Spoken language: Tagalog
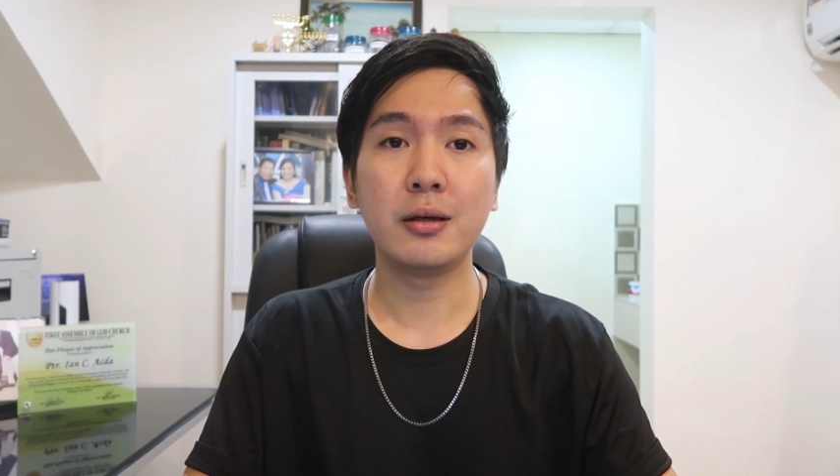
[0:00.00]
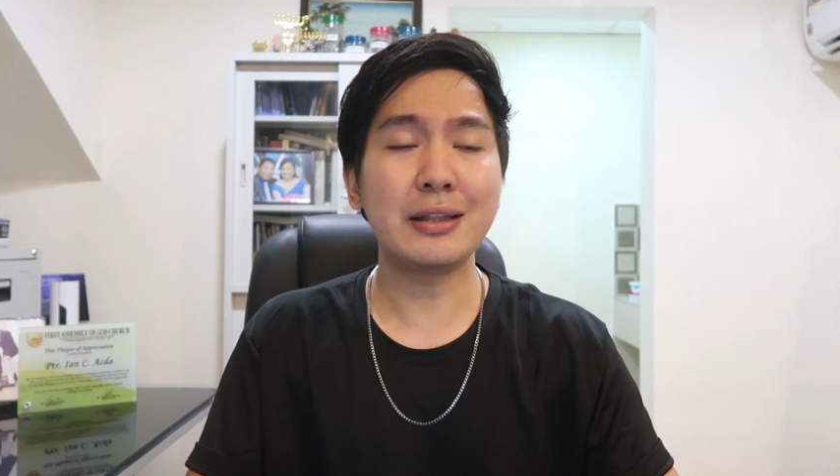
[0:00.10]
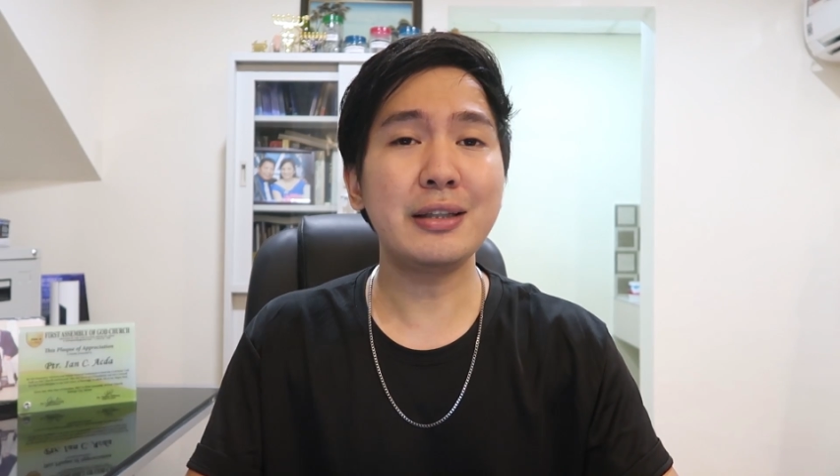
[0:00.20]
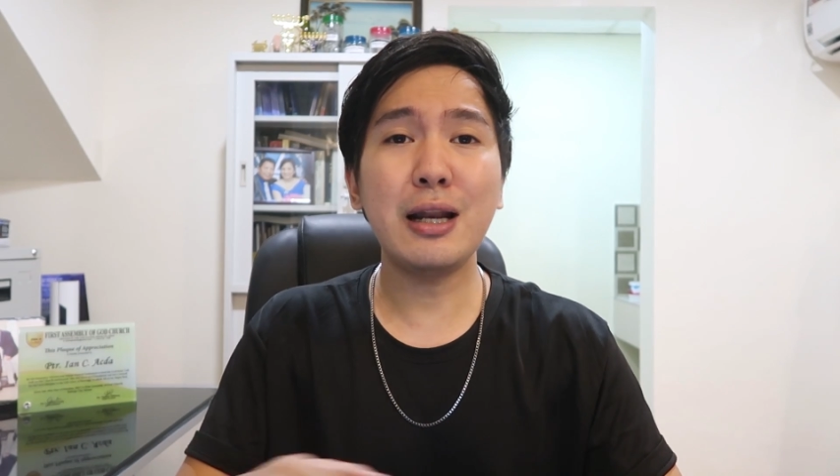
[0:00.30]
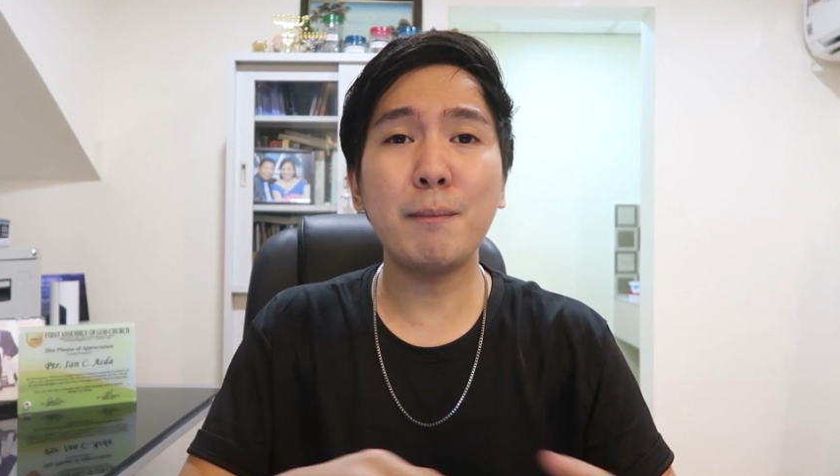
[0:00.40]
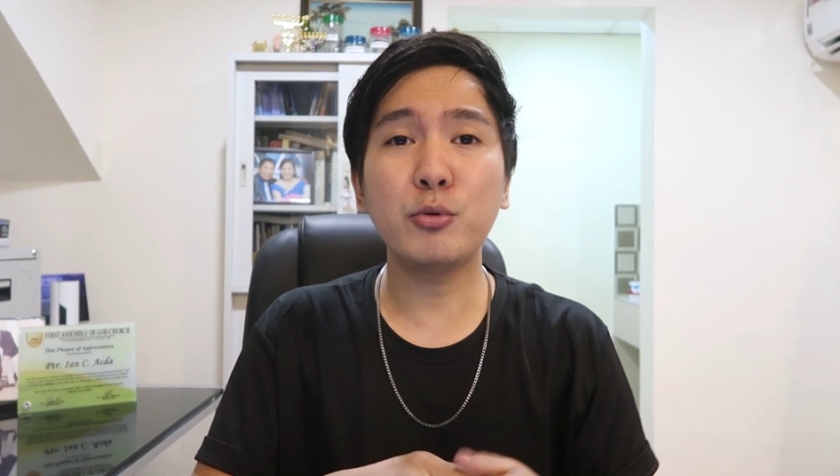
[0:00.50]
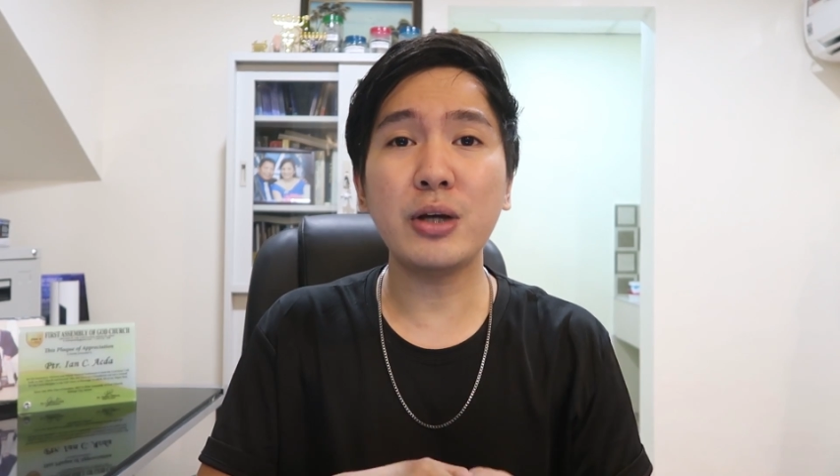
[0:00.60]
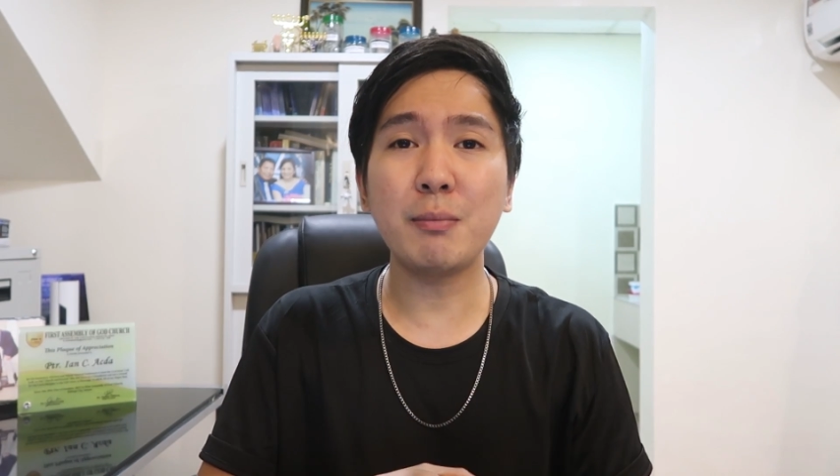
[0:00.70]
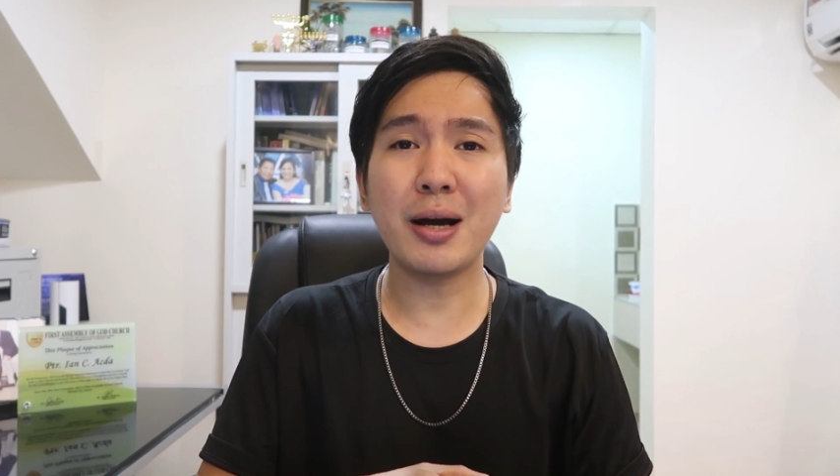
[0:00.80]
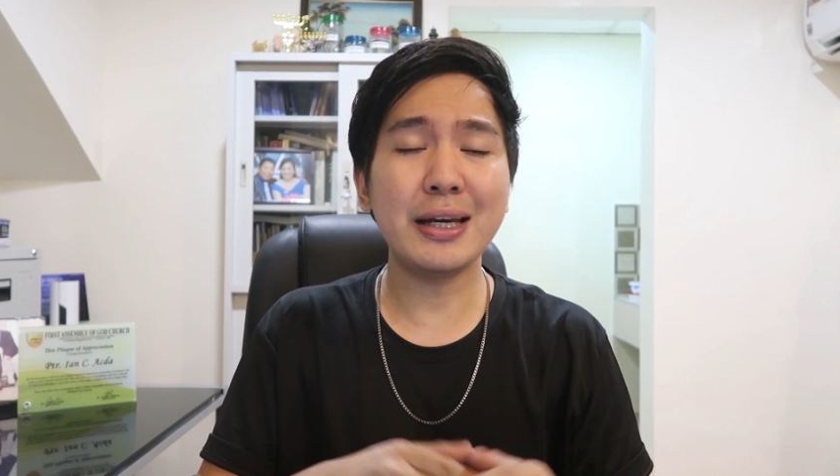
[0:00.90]
At hindi lang po
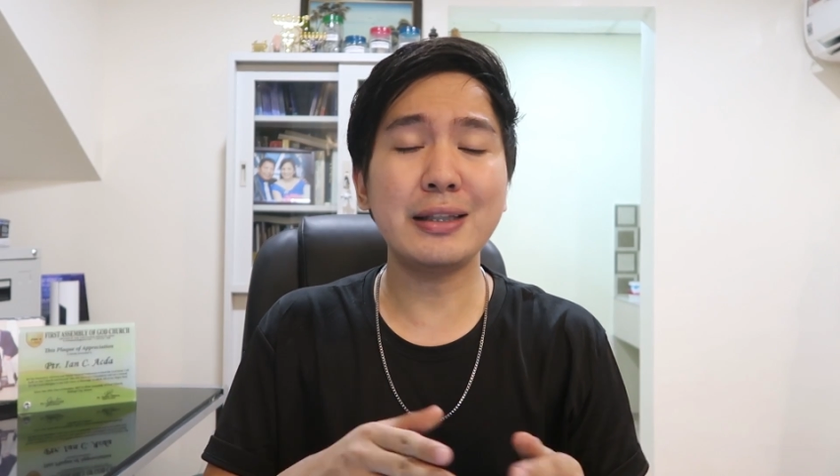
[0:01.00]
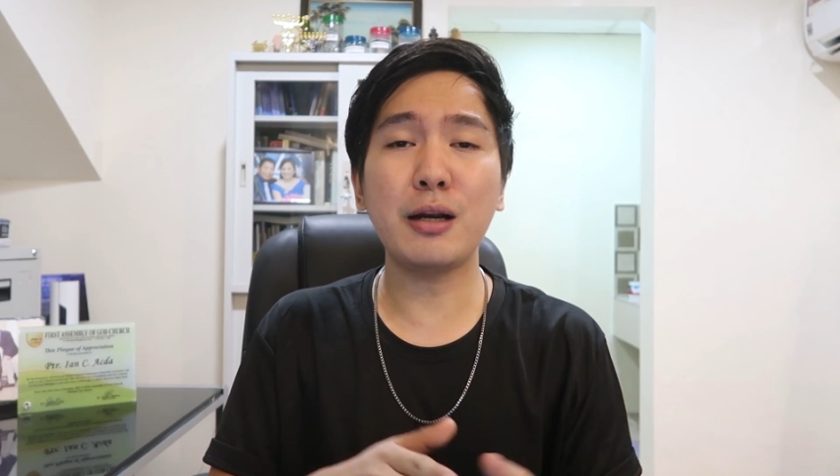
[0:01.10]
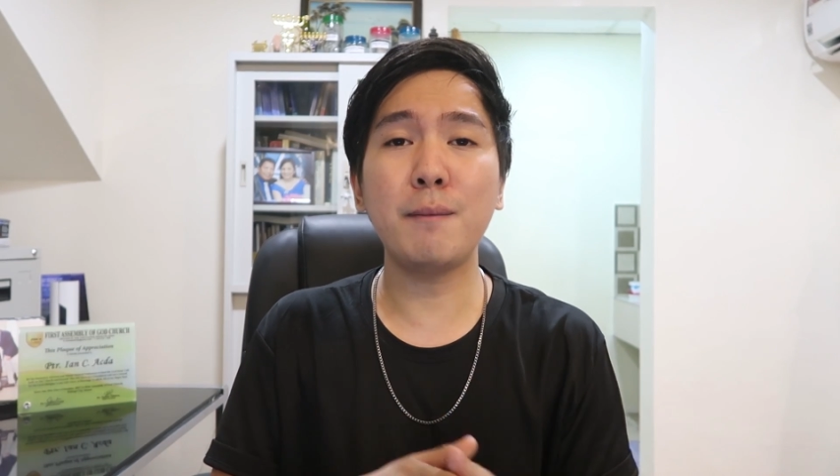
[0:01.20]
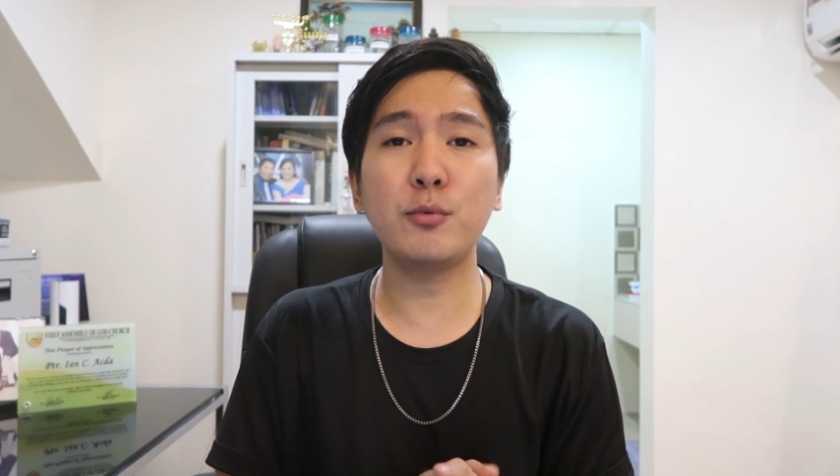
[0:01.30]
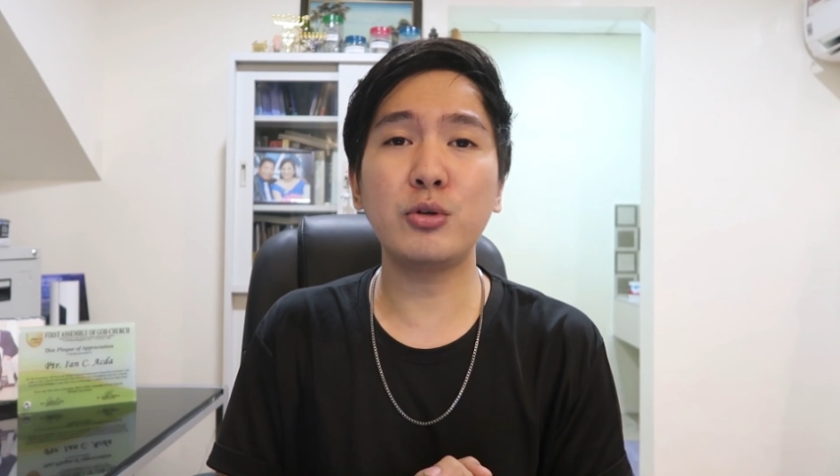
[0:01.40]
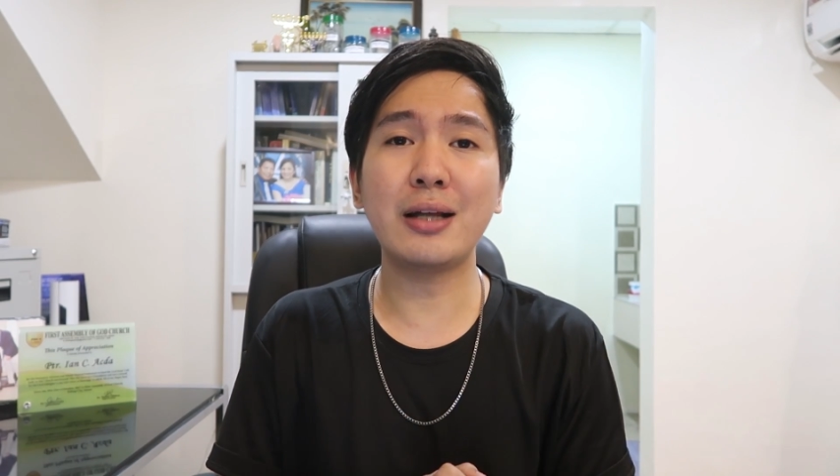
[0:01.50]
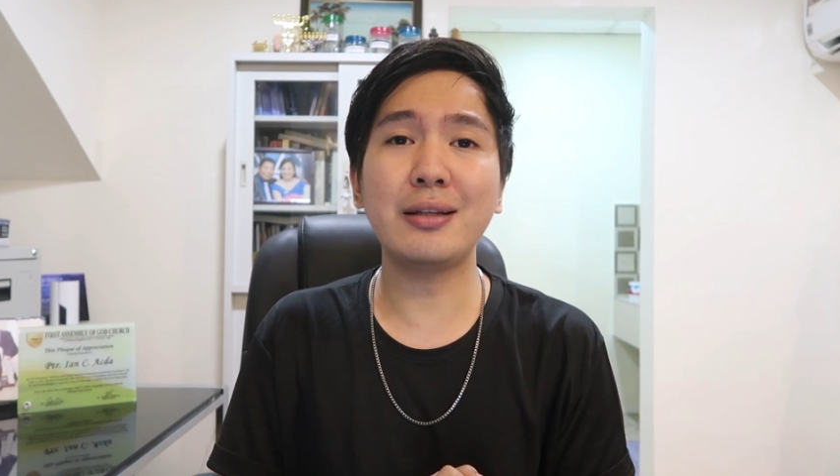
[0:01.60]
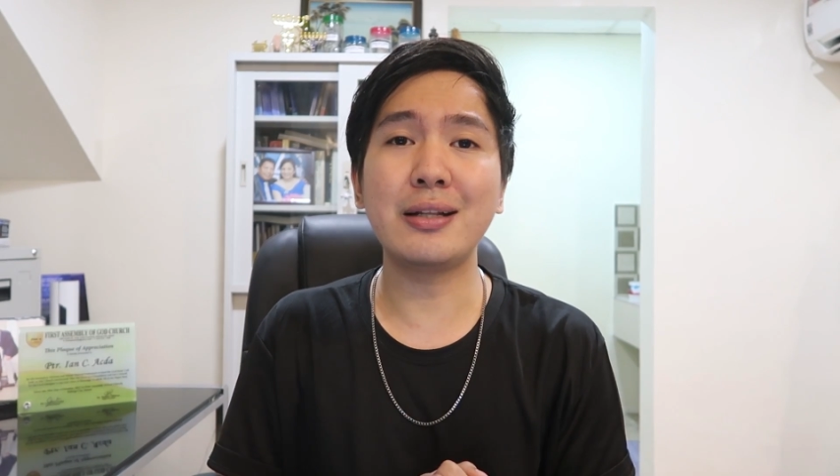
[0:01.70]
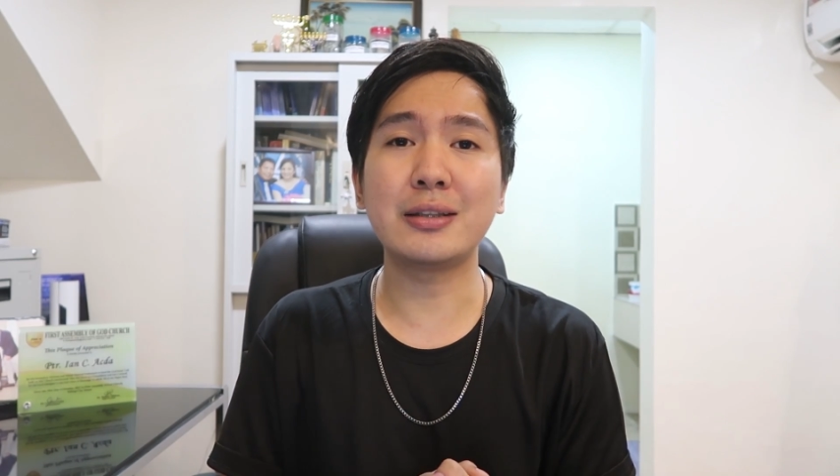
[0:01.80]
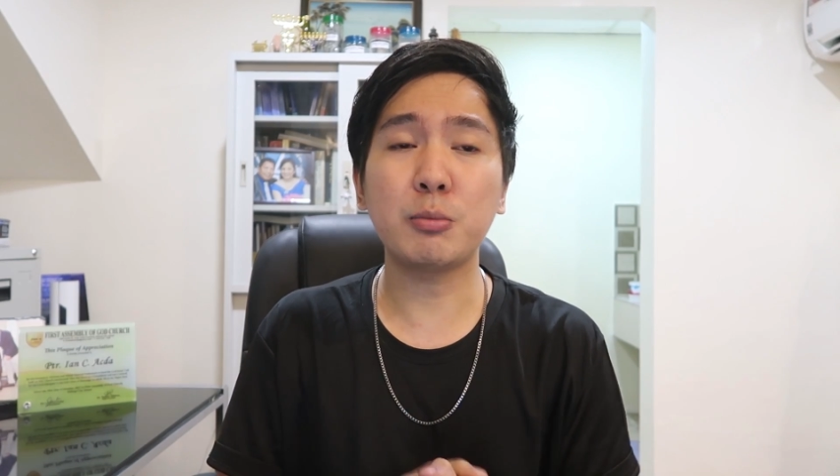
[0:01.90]
yan, makikita rin po
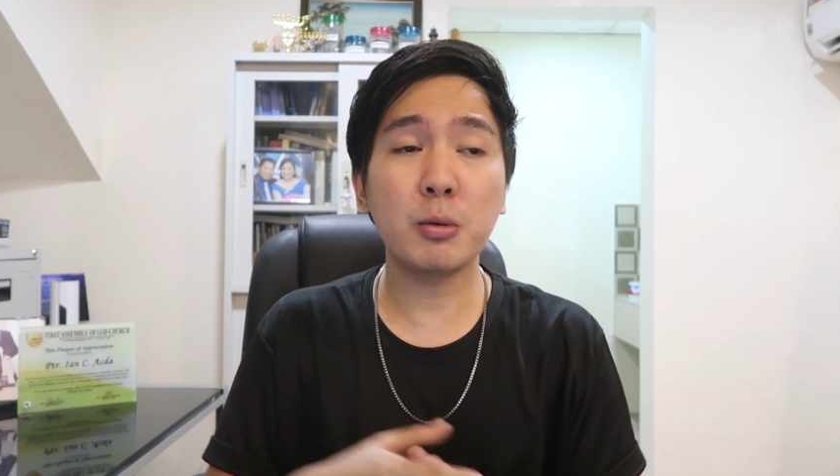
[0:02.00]
natin sa